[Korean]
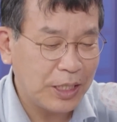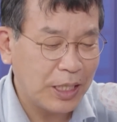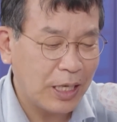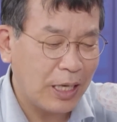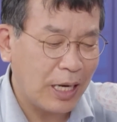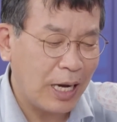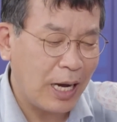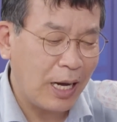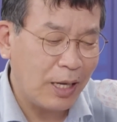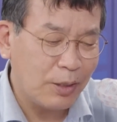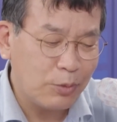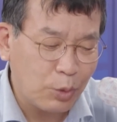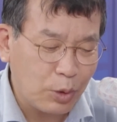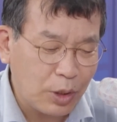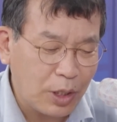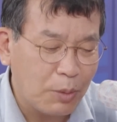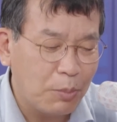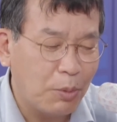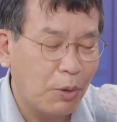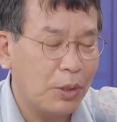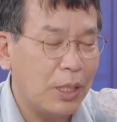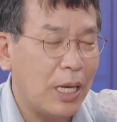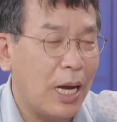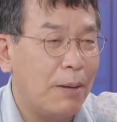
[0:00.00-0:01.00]
예. 하도
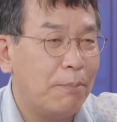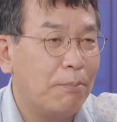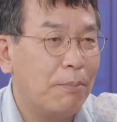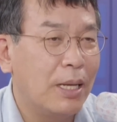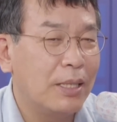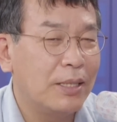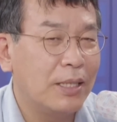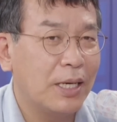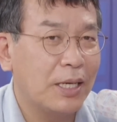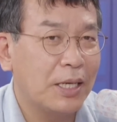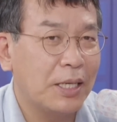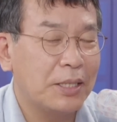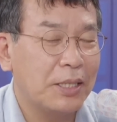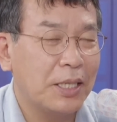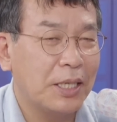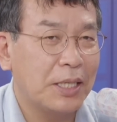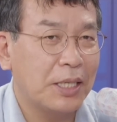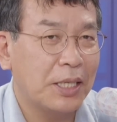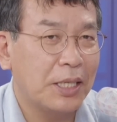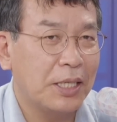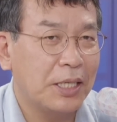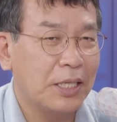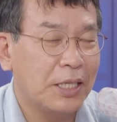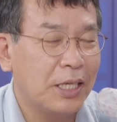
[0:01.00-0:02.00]
일본이 안 만나겠다
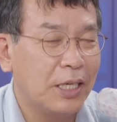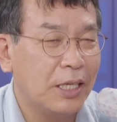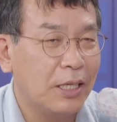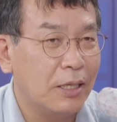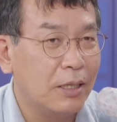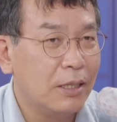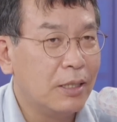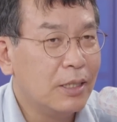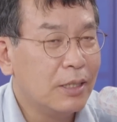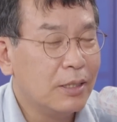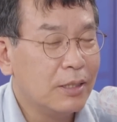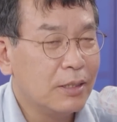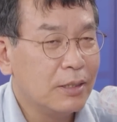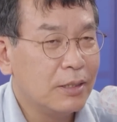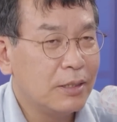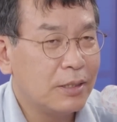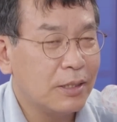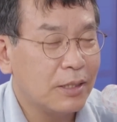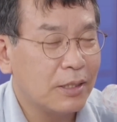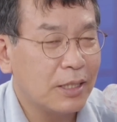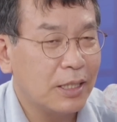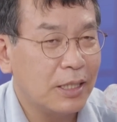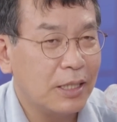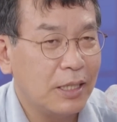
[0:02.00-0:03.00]
그러니까 네.
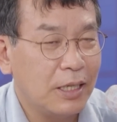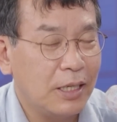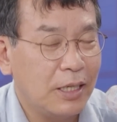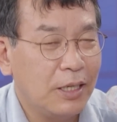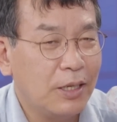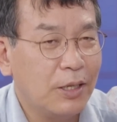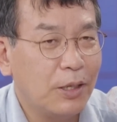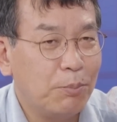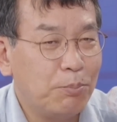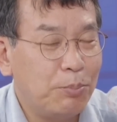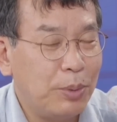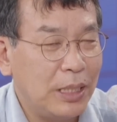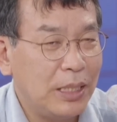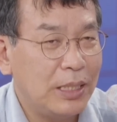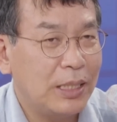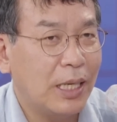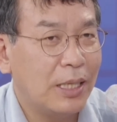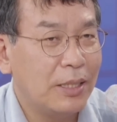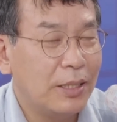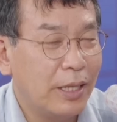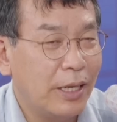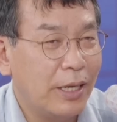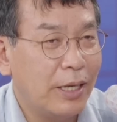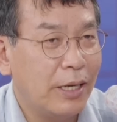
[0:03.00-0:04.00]
저기 이건
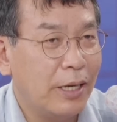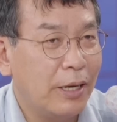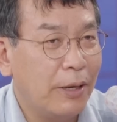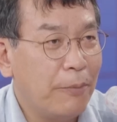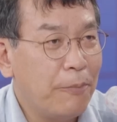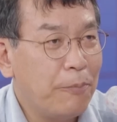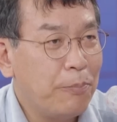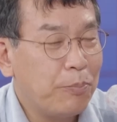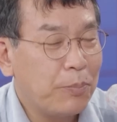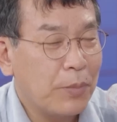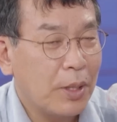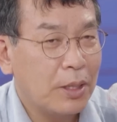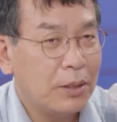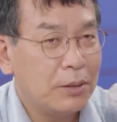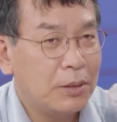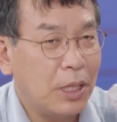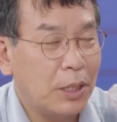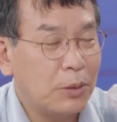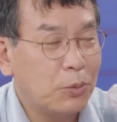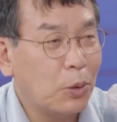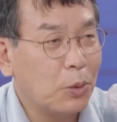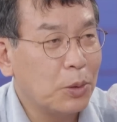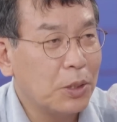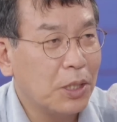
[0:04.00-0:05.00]
비산인데
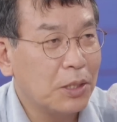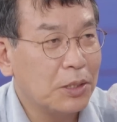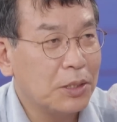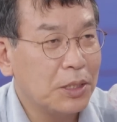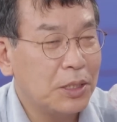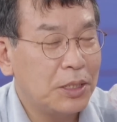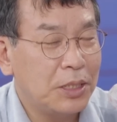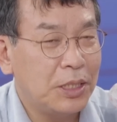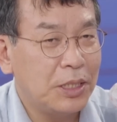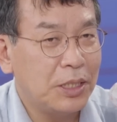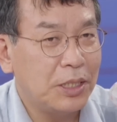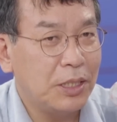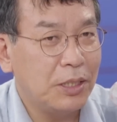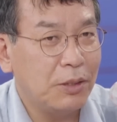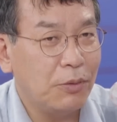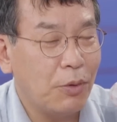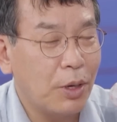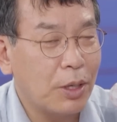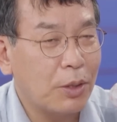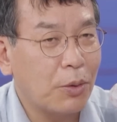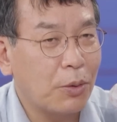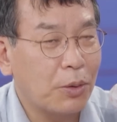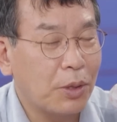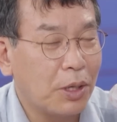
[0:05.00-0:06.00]
대통령실이
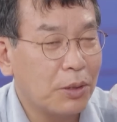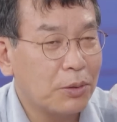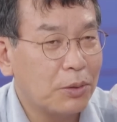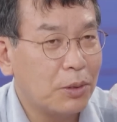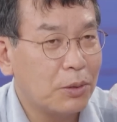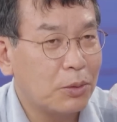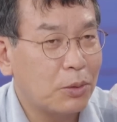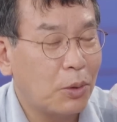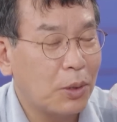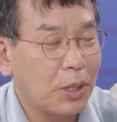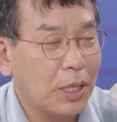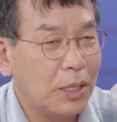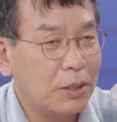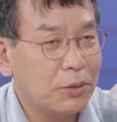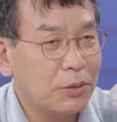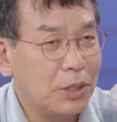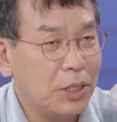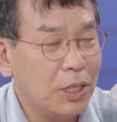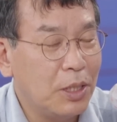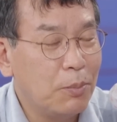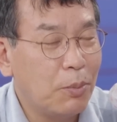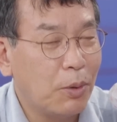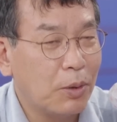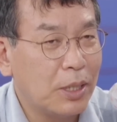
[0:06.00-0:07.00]
외교 경로를 통해 가지고
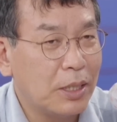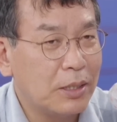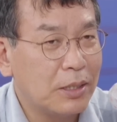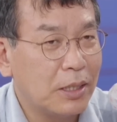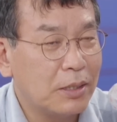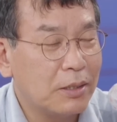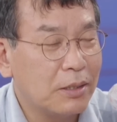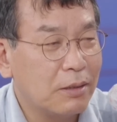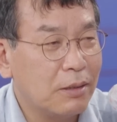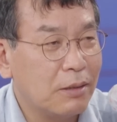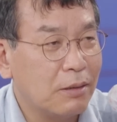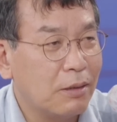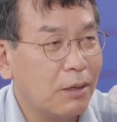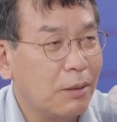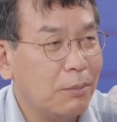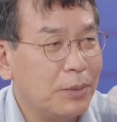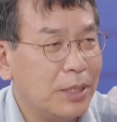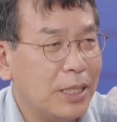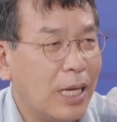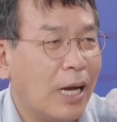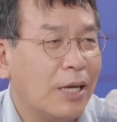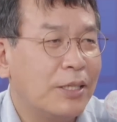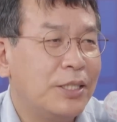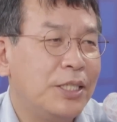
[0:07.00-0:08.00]
일본에다는건 그럼
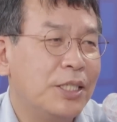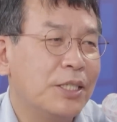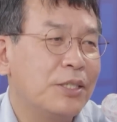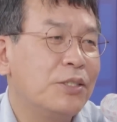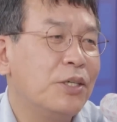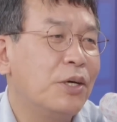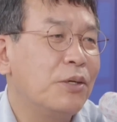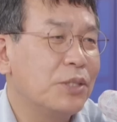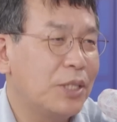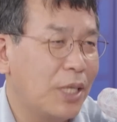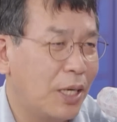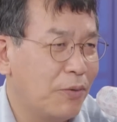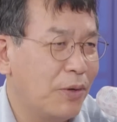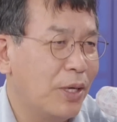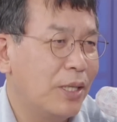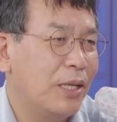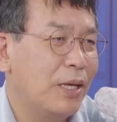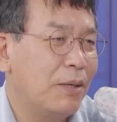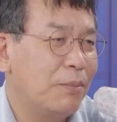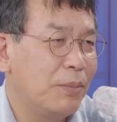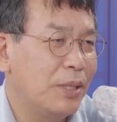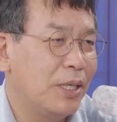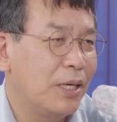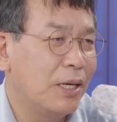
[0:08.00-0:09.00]
약식
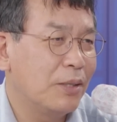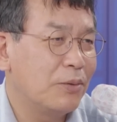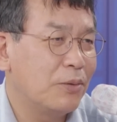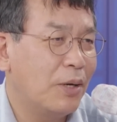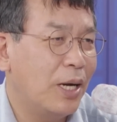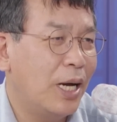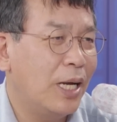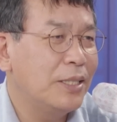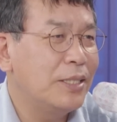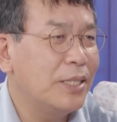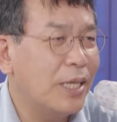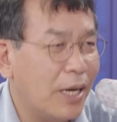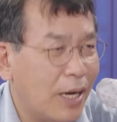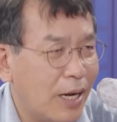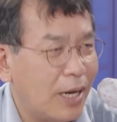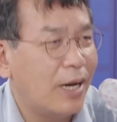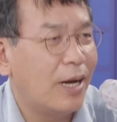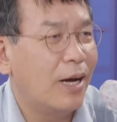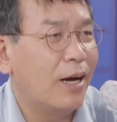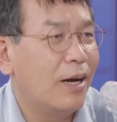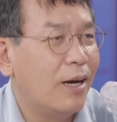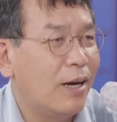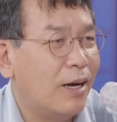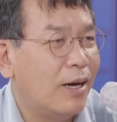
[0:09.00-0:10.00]
정상회담이라도 음.
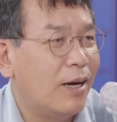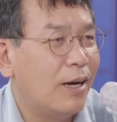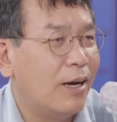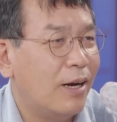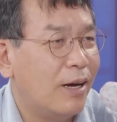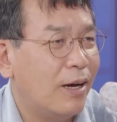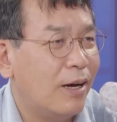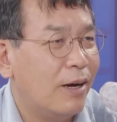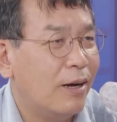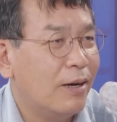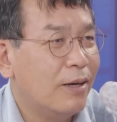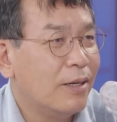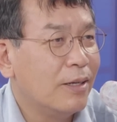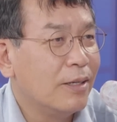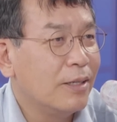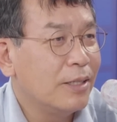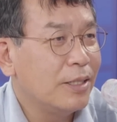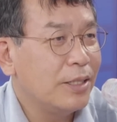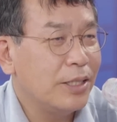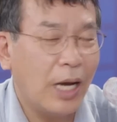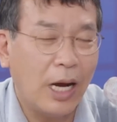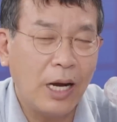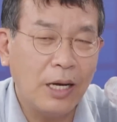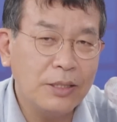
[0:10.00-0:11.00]
하자.
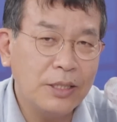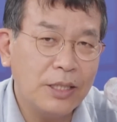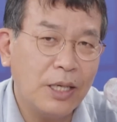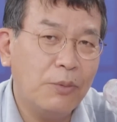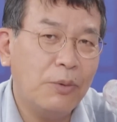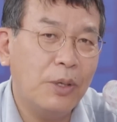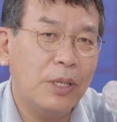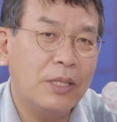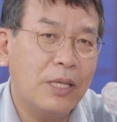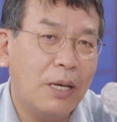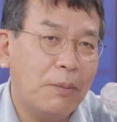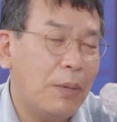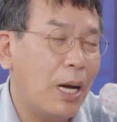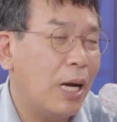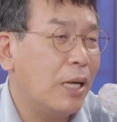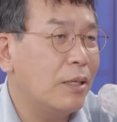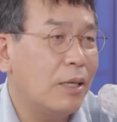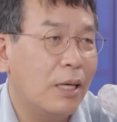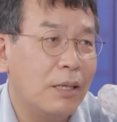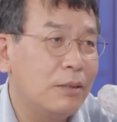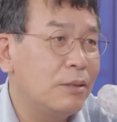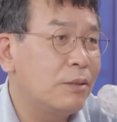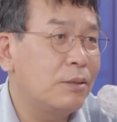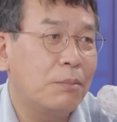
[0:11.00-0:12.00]
양자회담 안
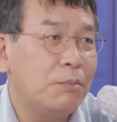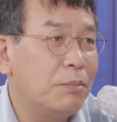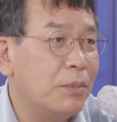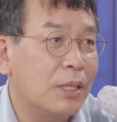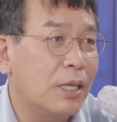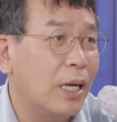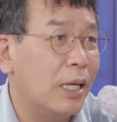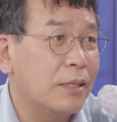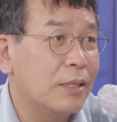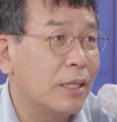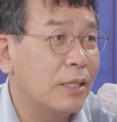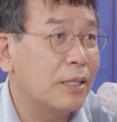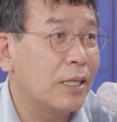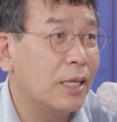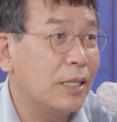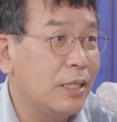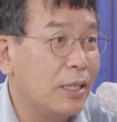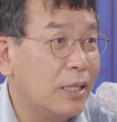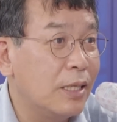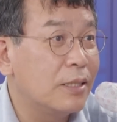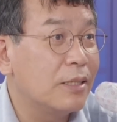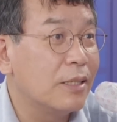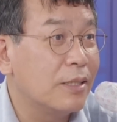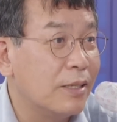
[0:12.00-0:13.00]
하면 안 된다
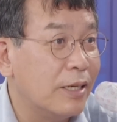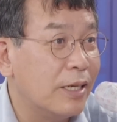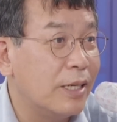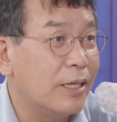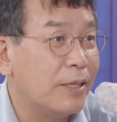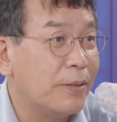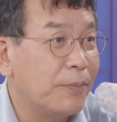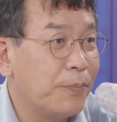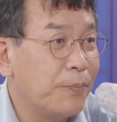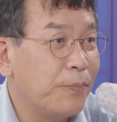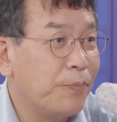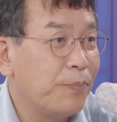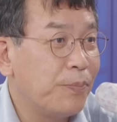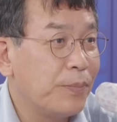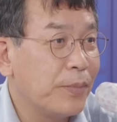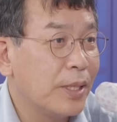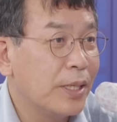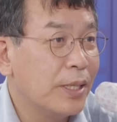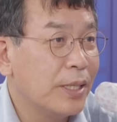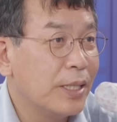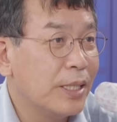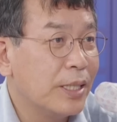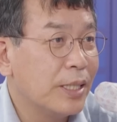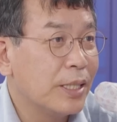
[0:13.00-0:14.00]
이랬던
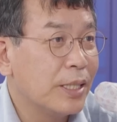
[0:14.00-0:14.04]
거야꼭